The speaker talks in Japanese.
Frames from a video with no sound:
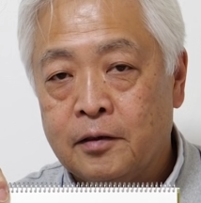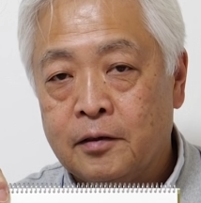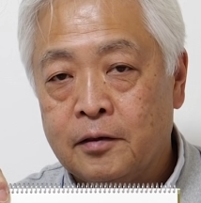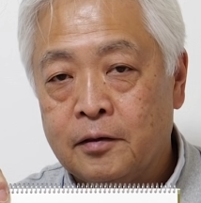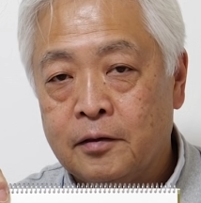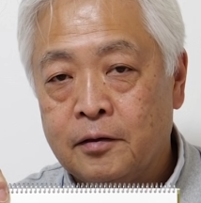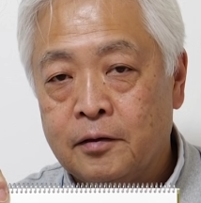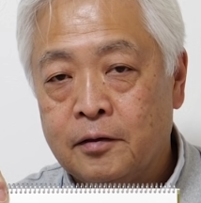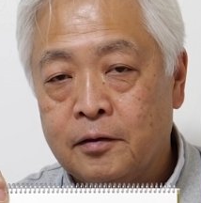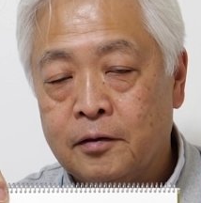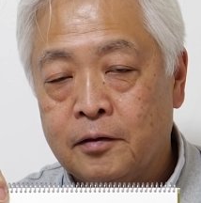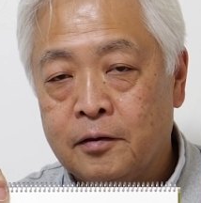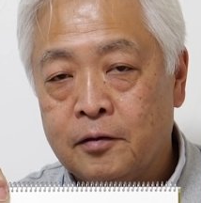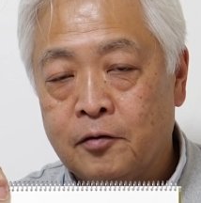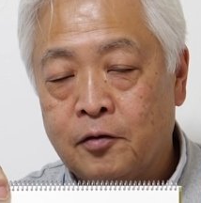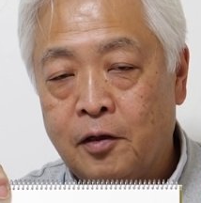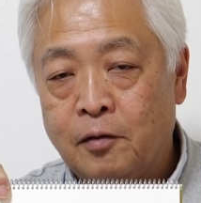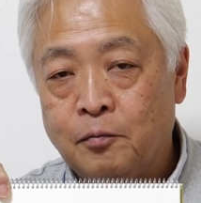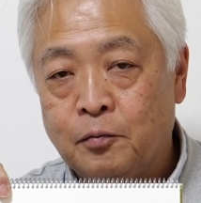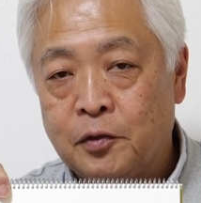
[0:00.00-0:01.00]
トラ
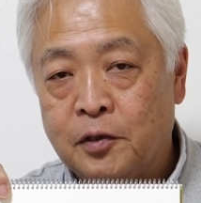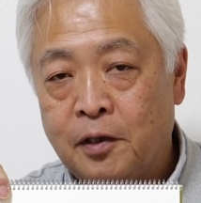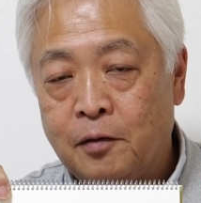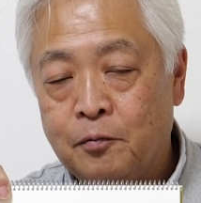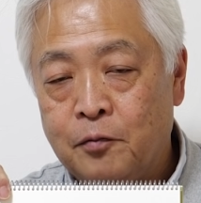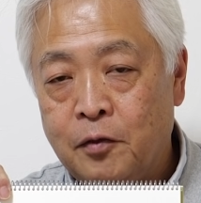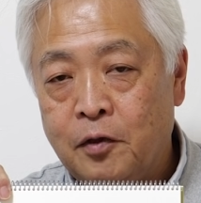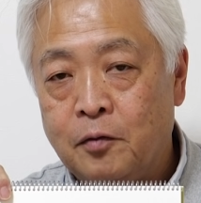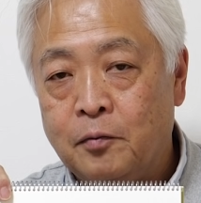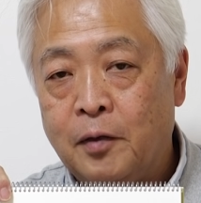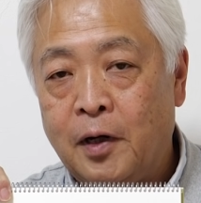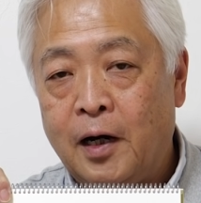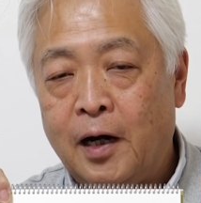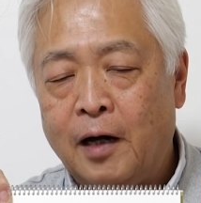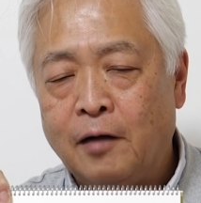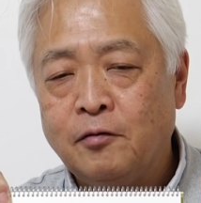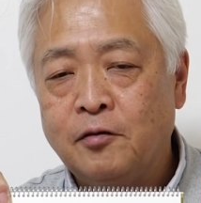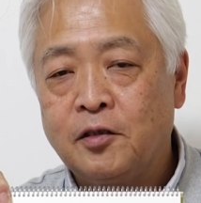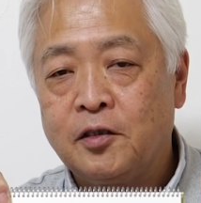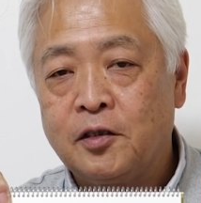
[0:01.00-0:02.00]
ンプさんも、ま
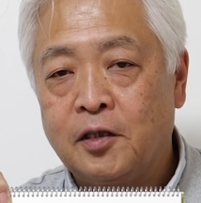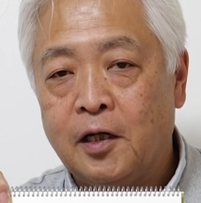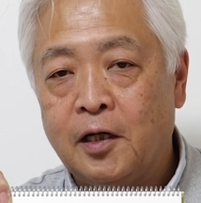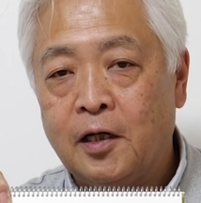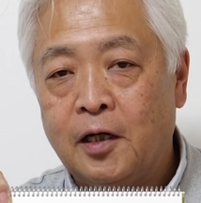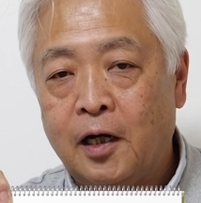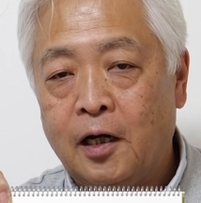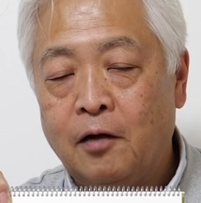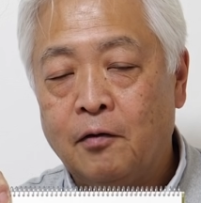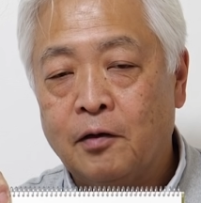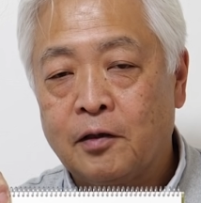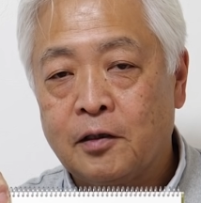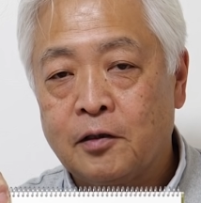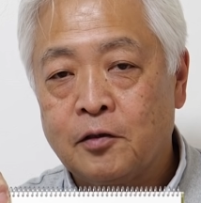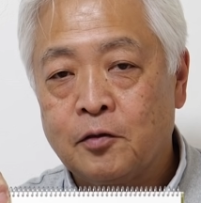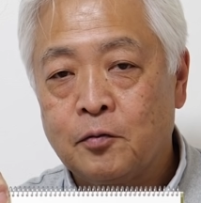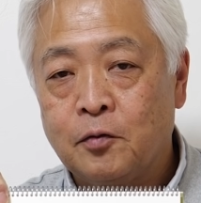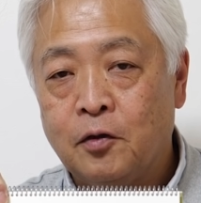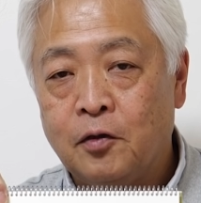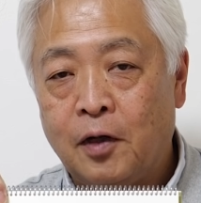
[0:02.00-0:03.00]
あ、ある時点から
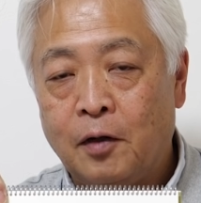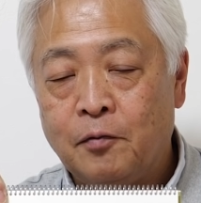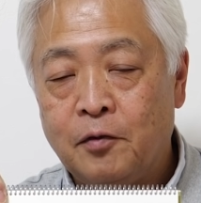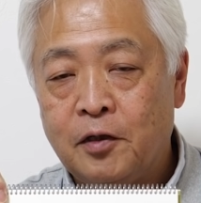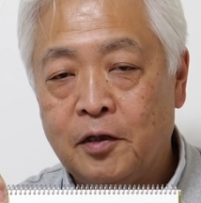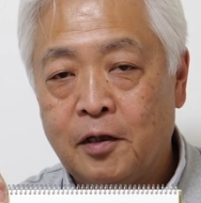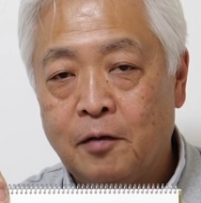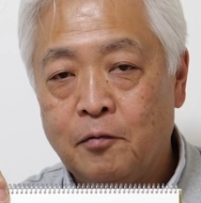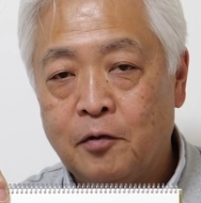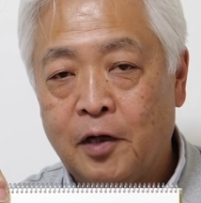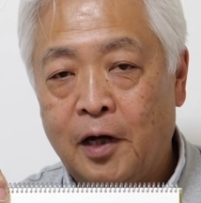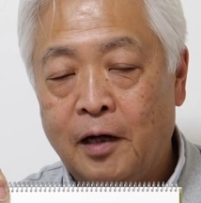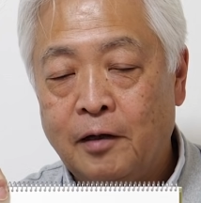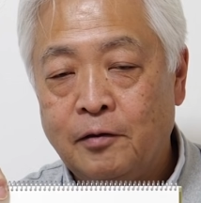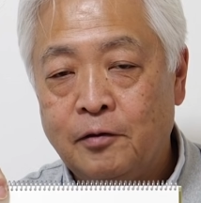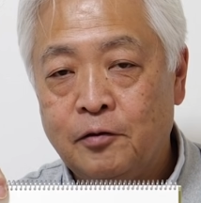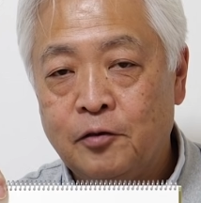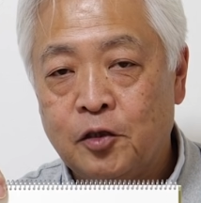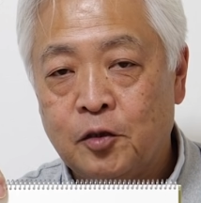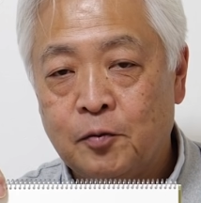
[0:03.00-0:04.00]
私もアメリカも
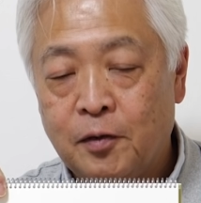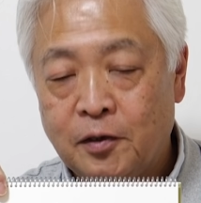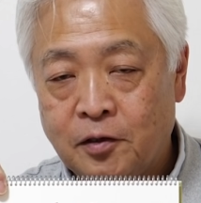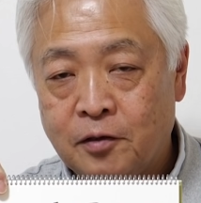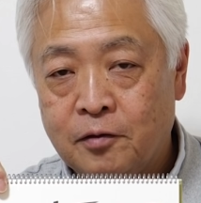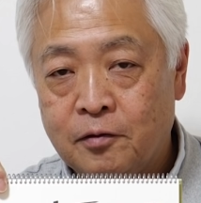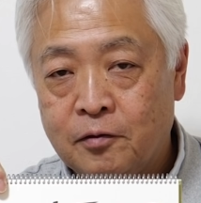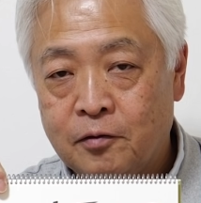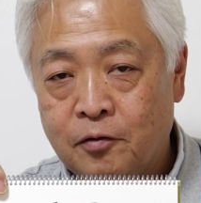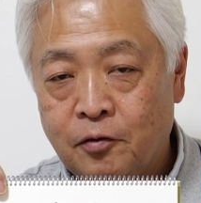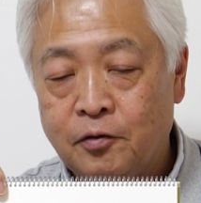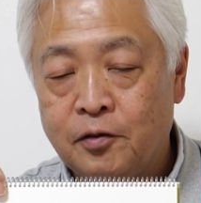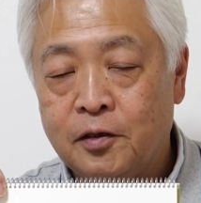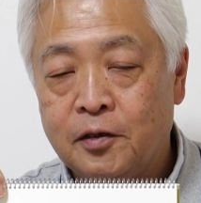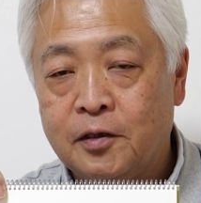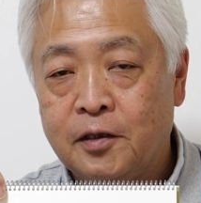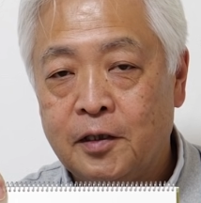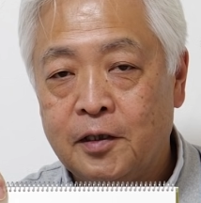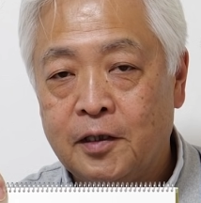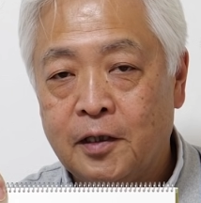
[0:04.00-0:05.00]
介入しますと
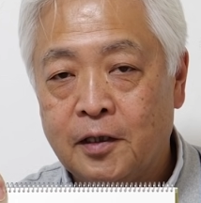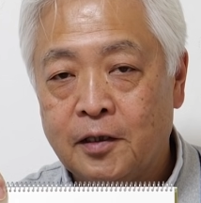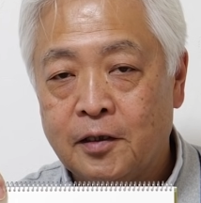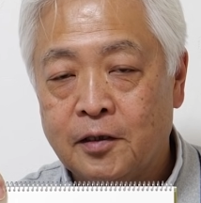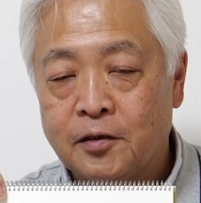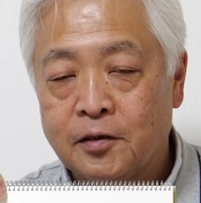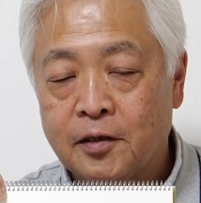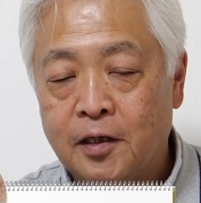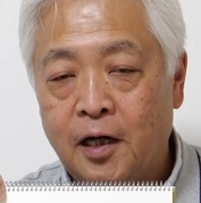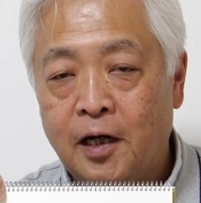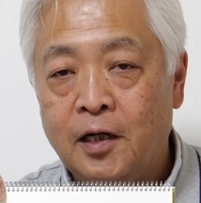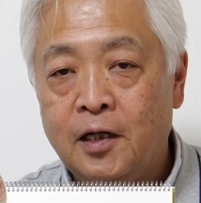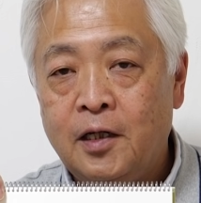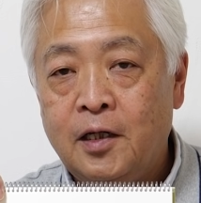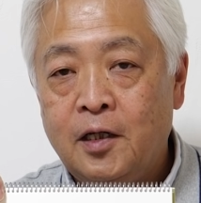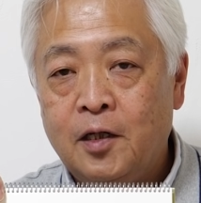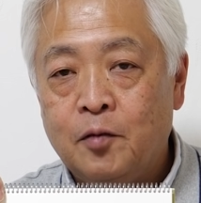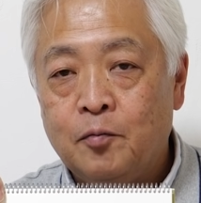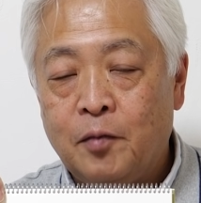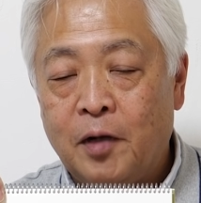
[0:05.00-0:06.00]
言っていたんですが、
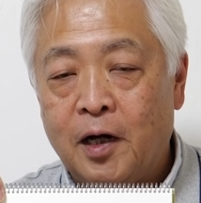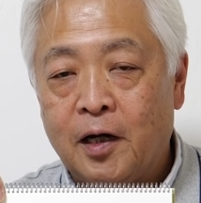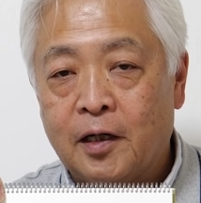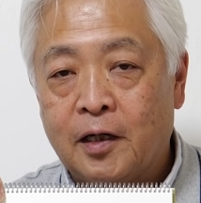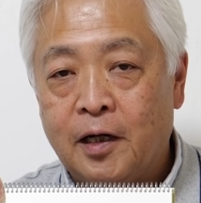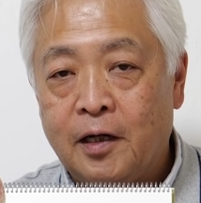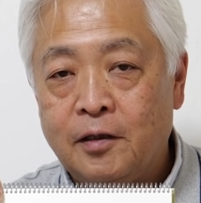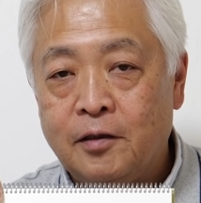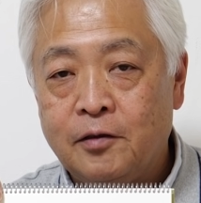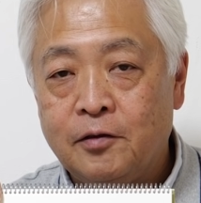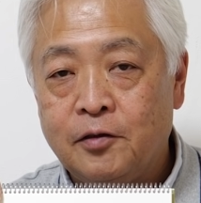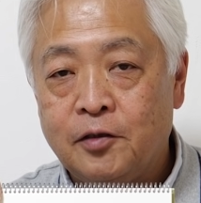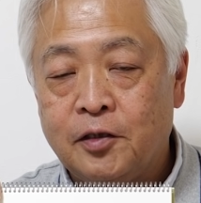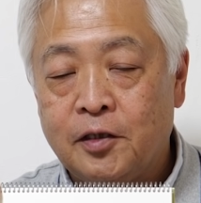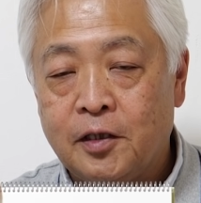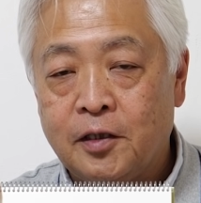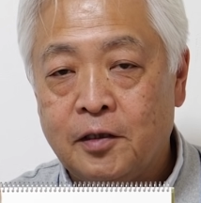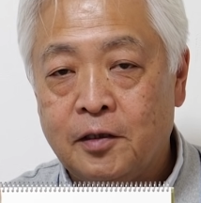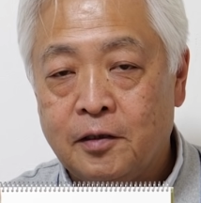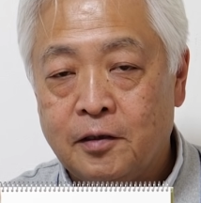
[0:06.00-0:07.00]
まあ、介入し
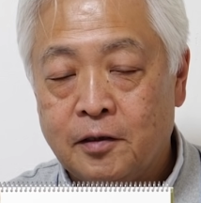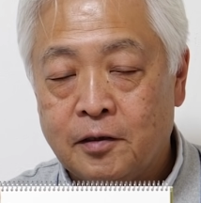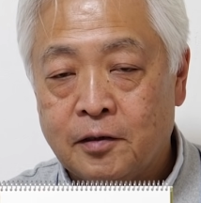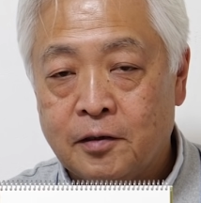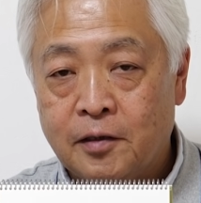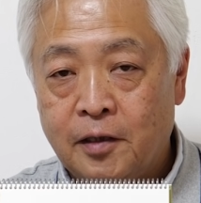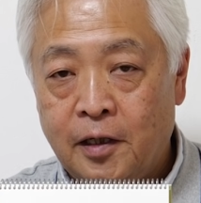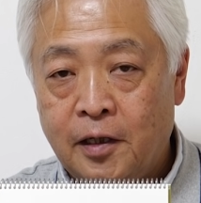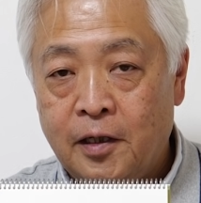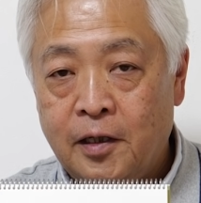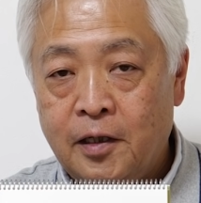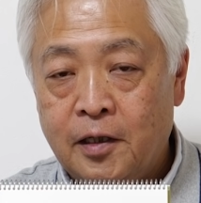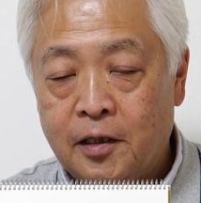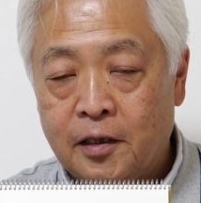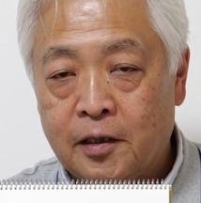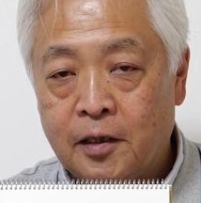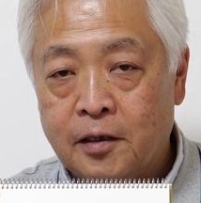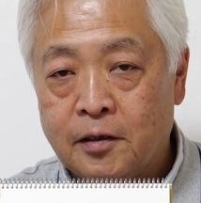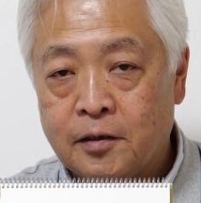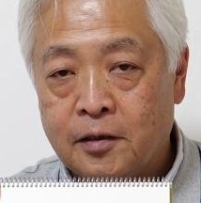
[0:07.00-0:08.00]
てきてですね
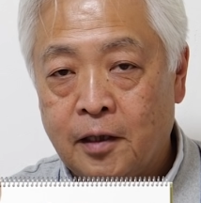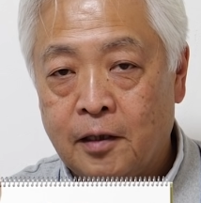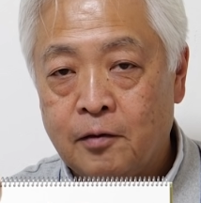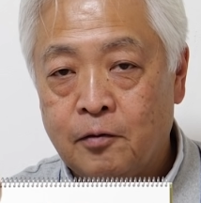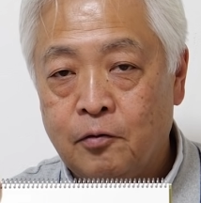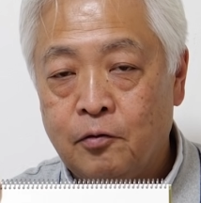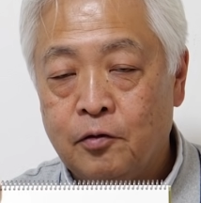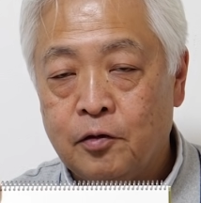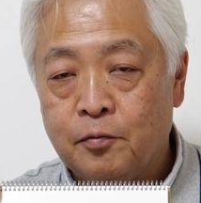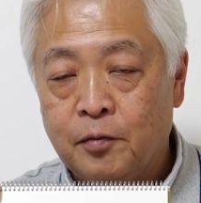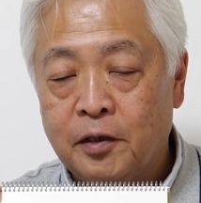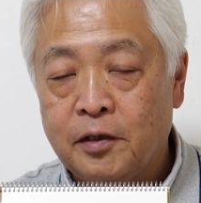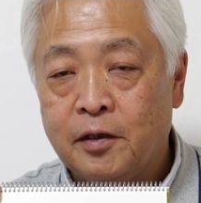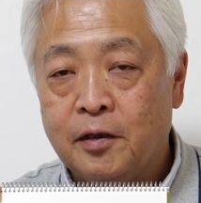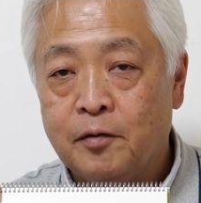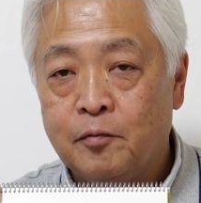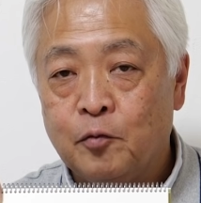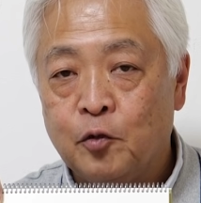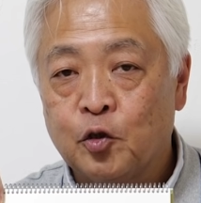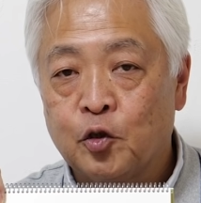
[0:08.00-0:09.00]
減産合意ま
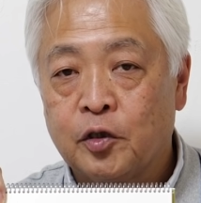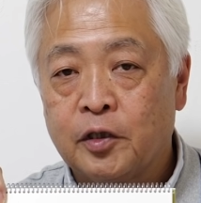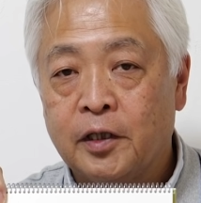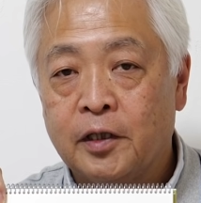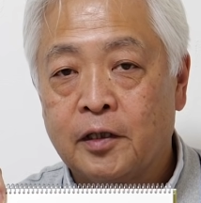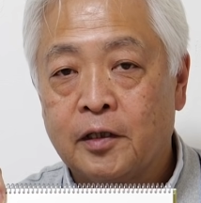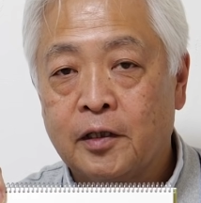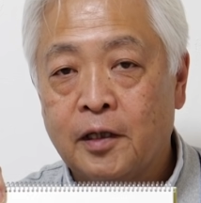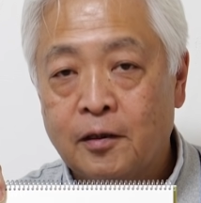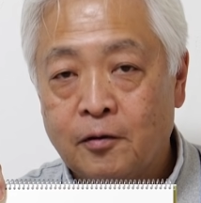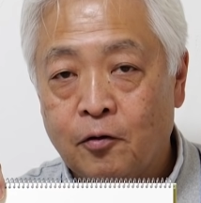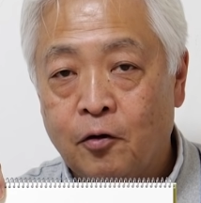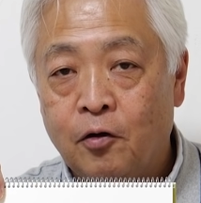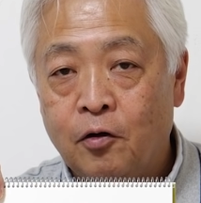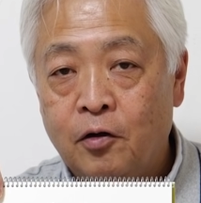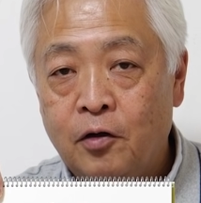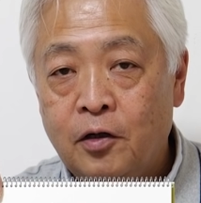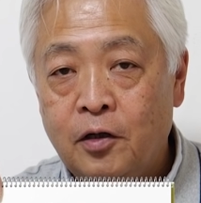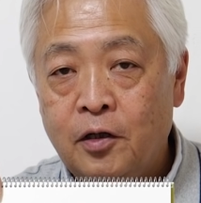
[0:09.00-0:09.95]
で持っていったと。